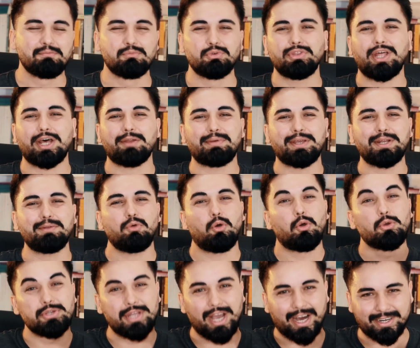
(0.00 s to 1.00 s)
Bunlar benim
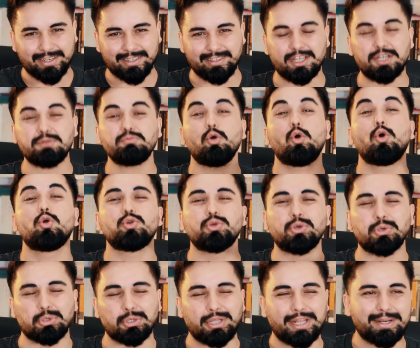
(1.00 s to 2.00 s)
ön yargılarım,
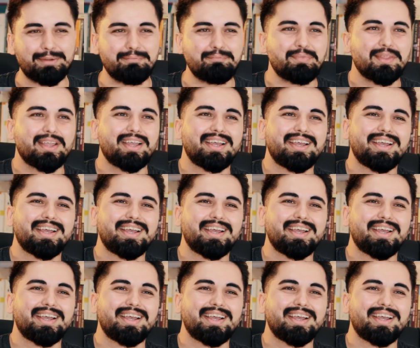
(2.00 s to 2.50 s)
öngörülerim.